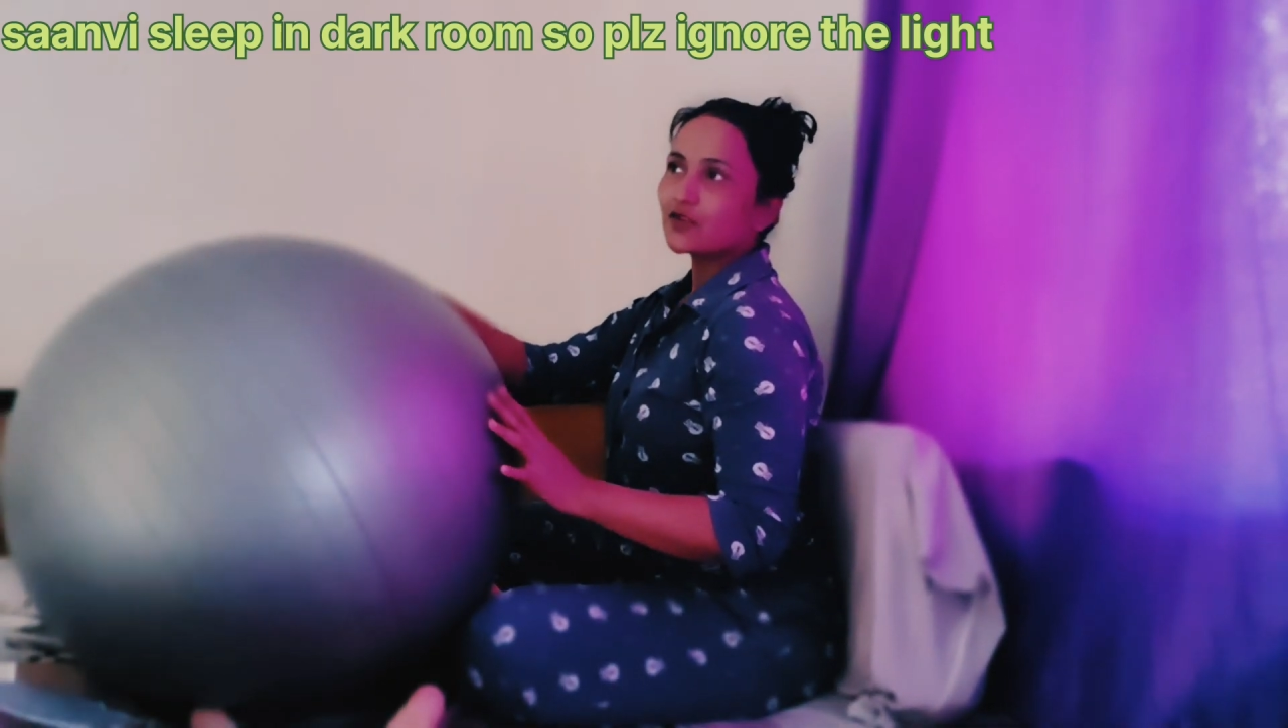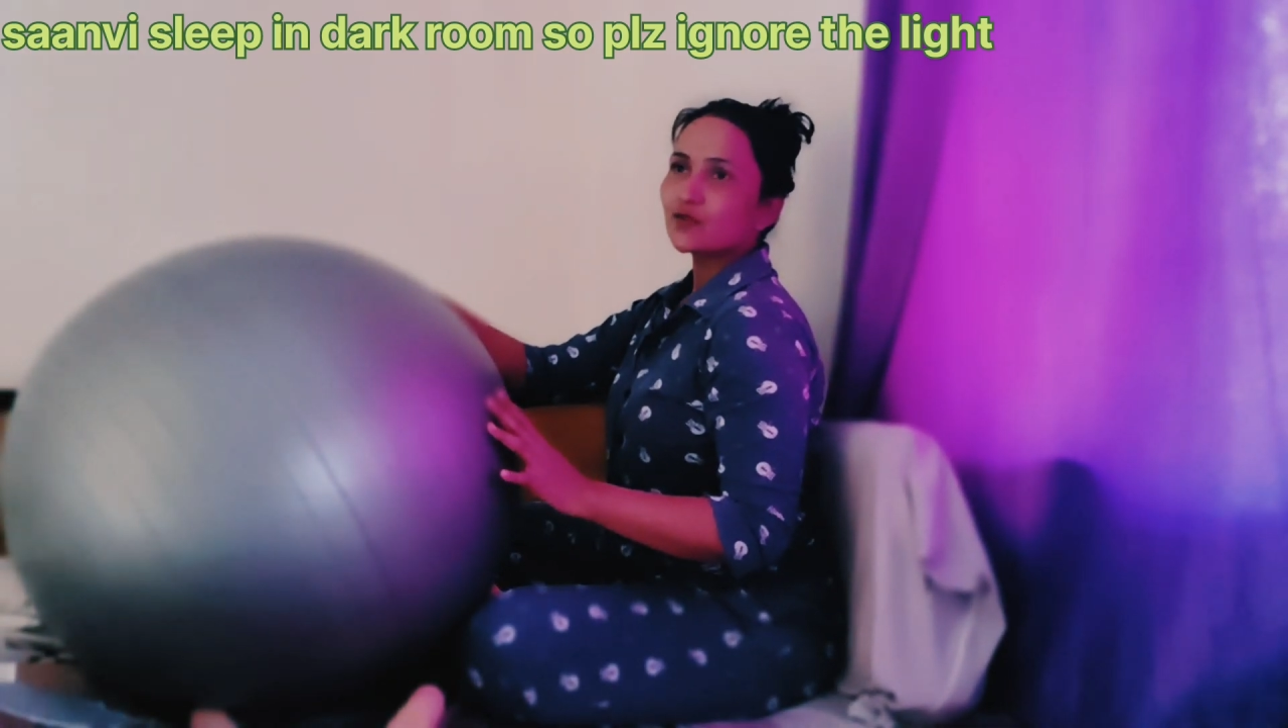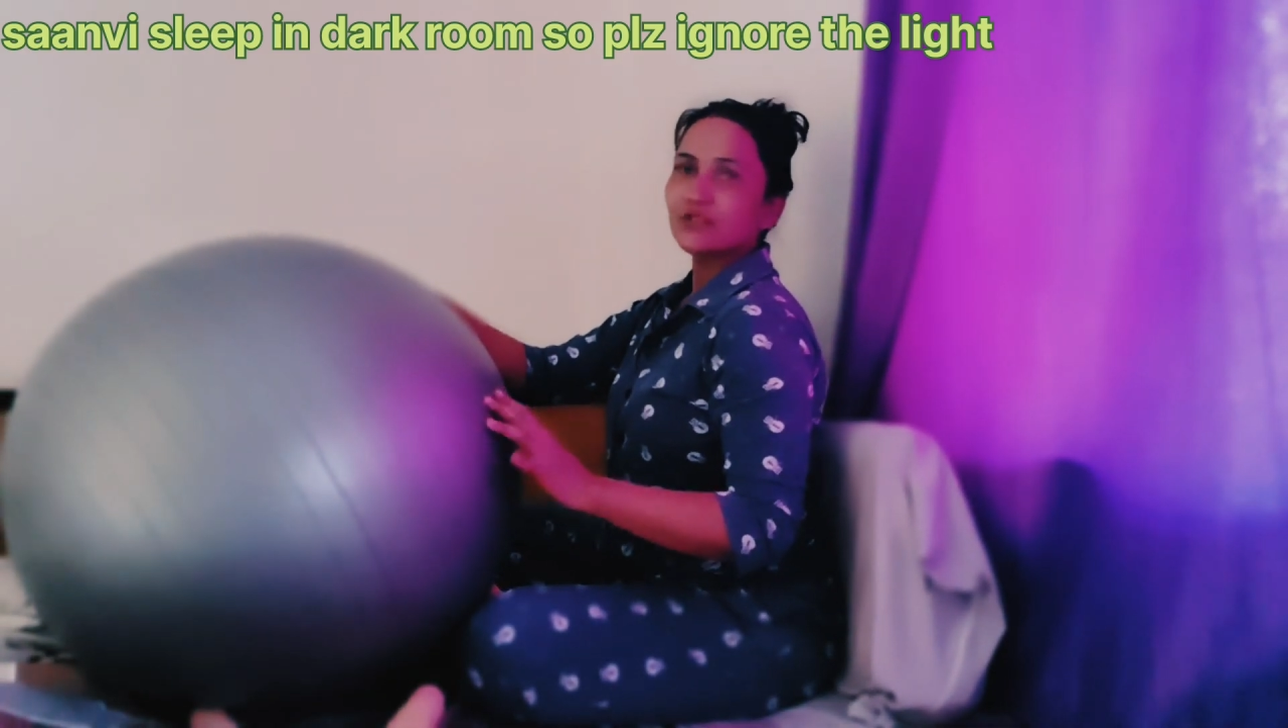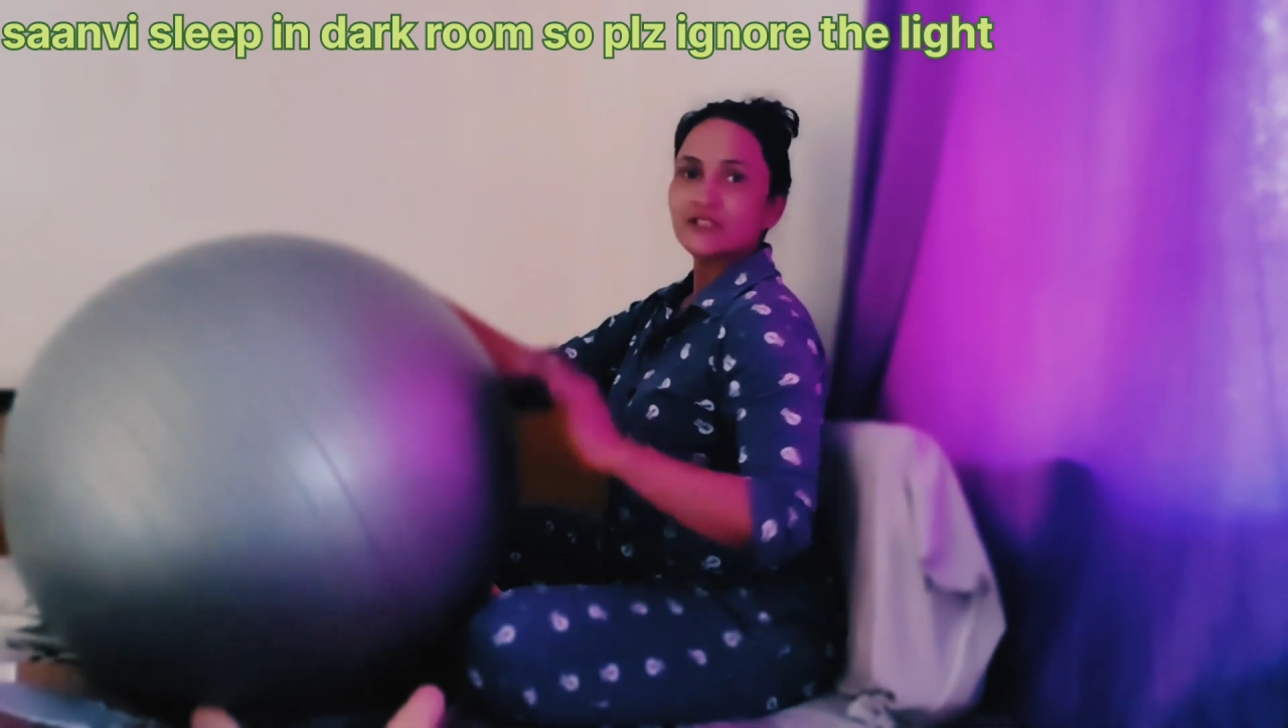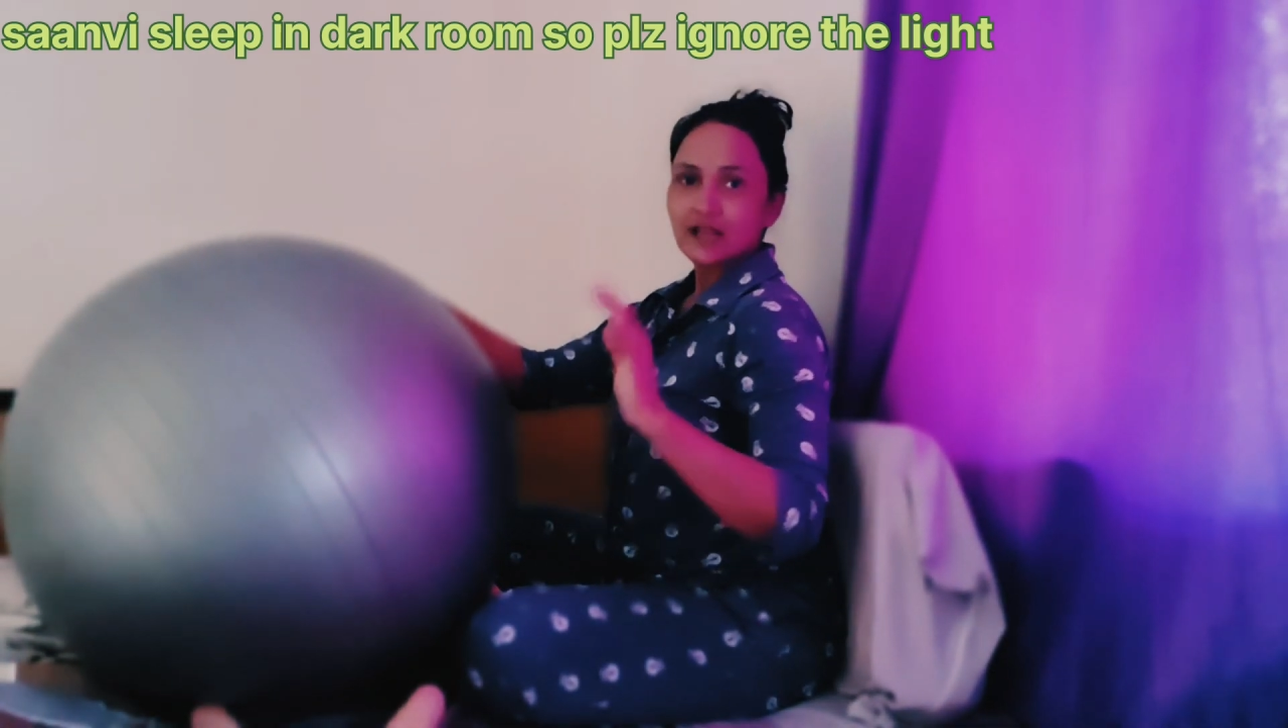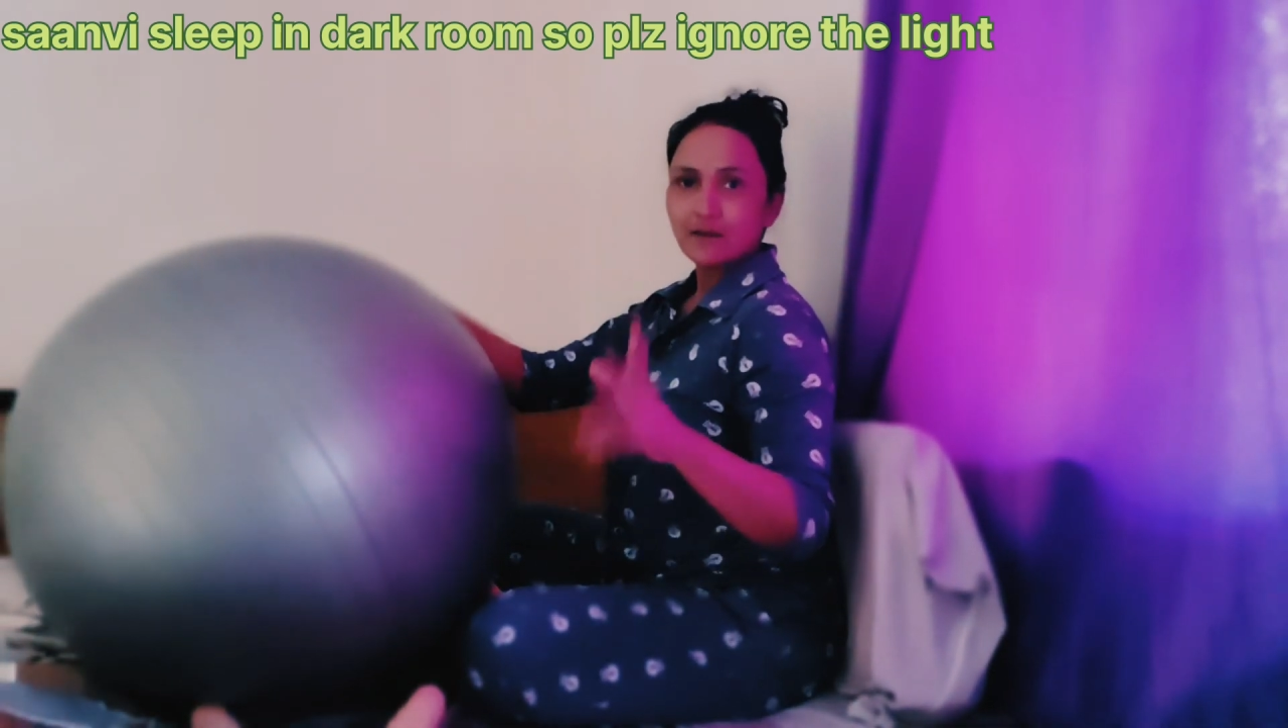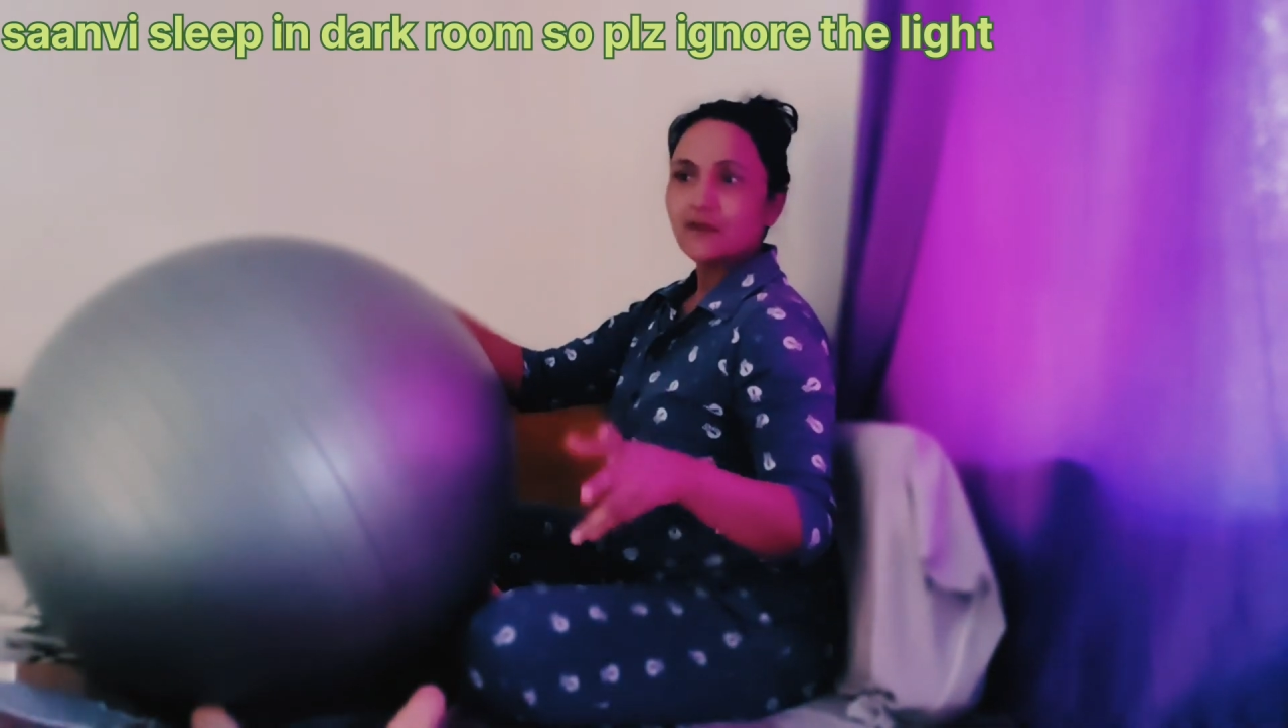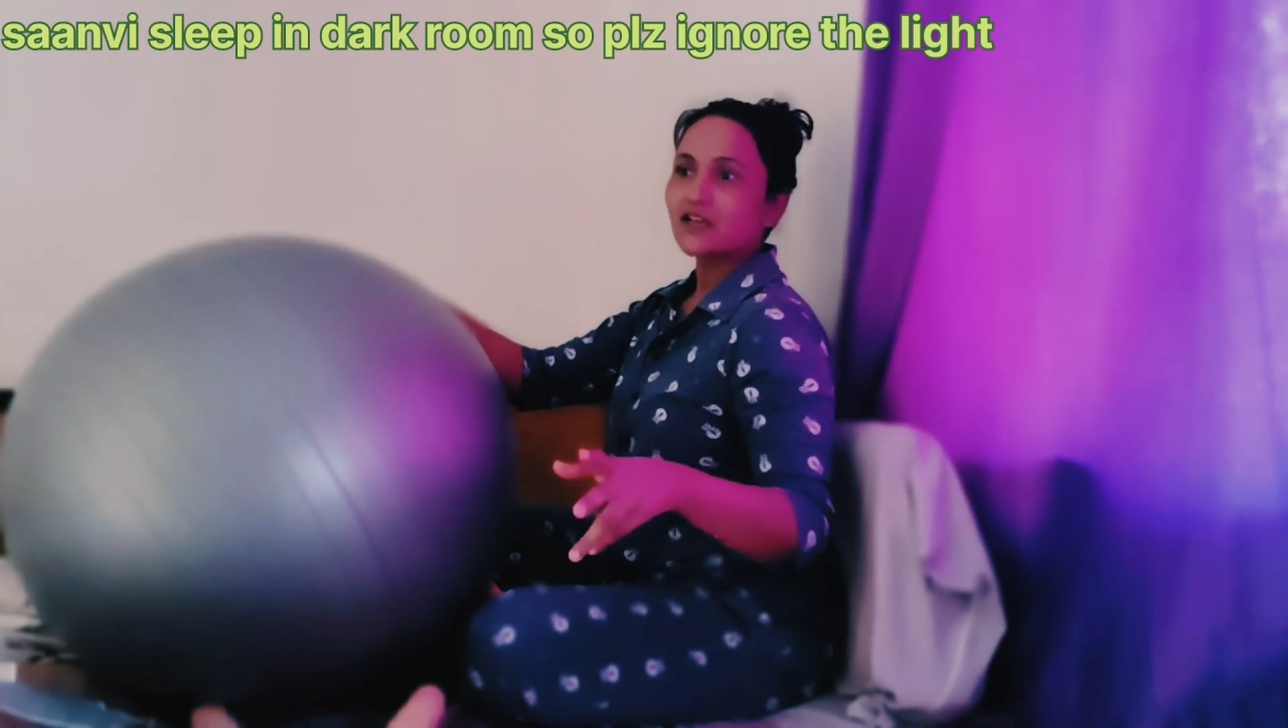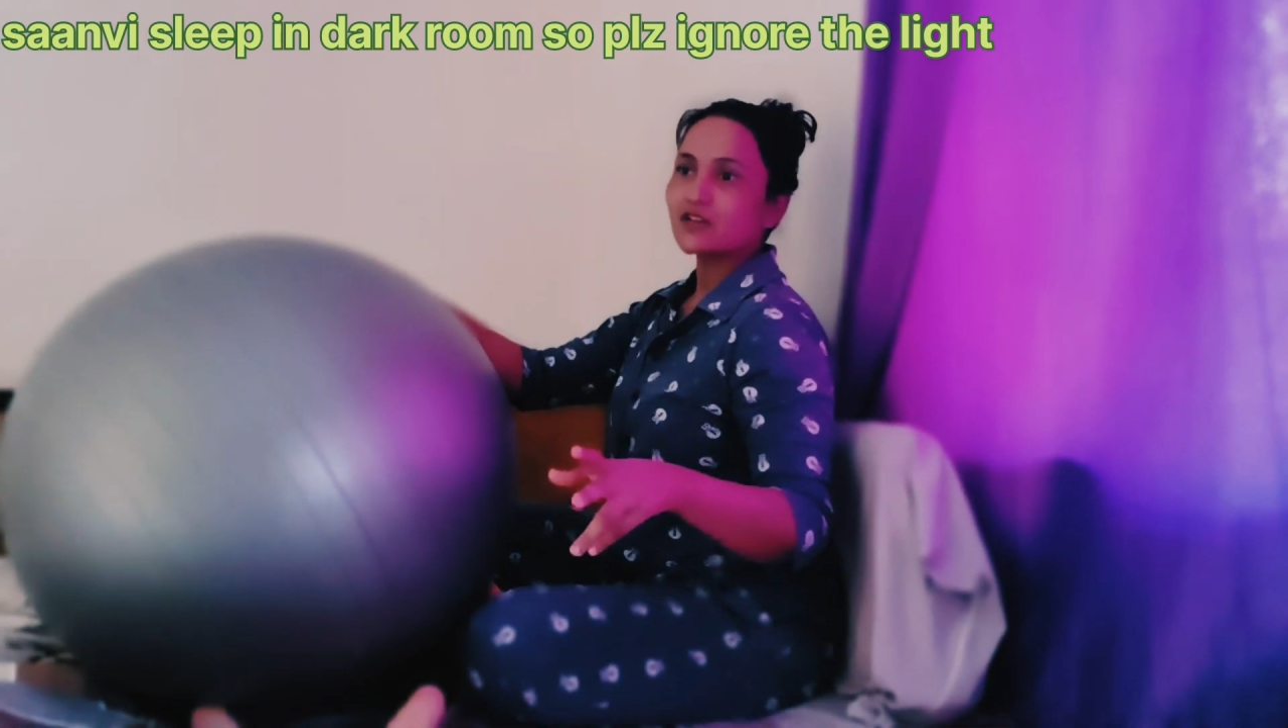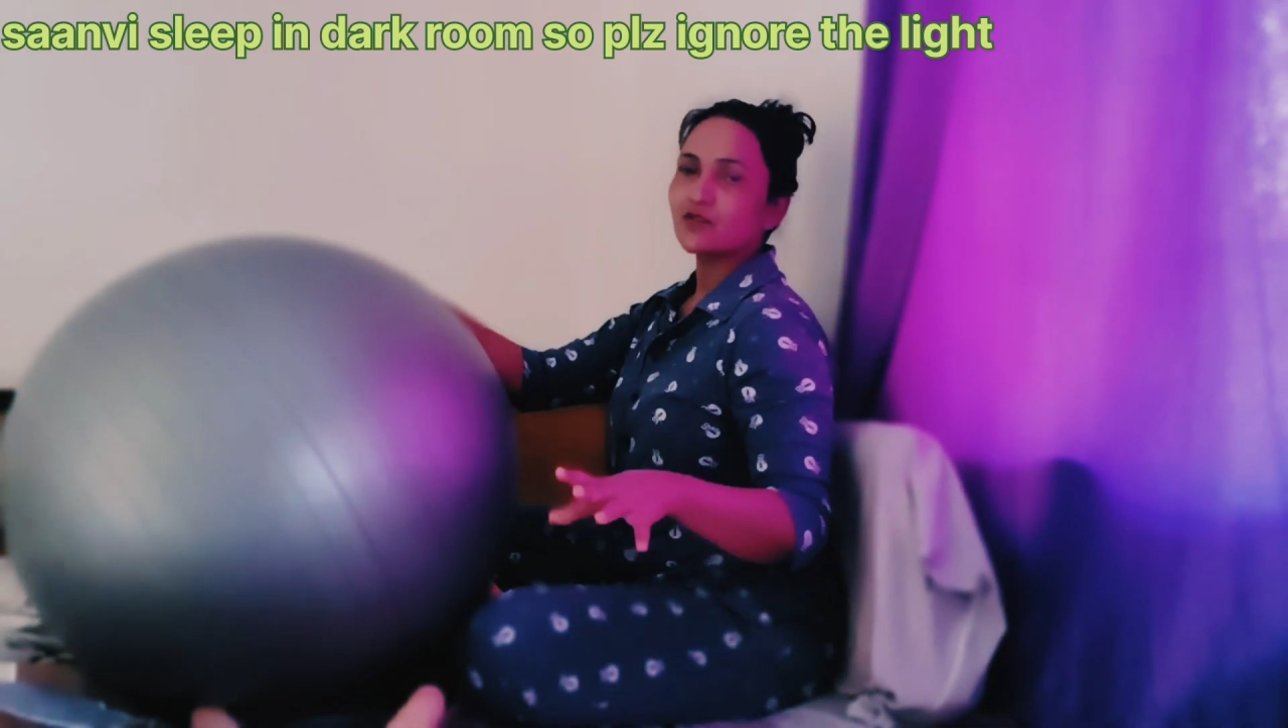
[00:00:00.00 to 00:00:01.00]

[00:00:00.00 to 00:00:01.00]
तो ये शाम में अगर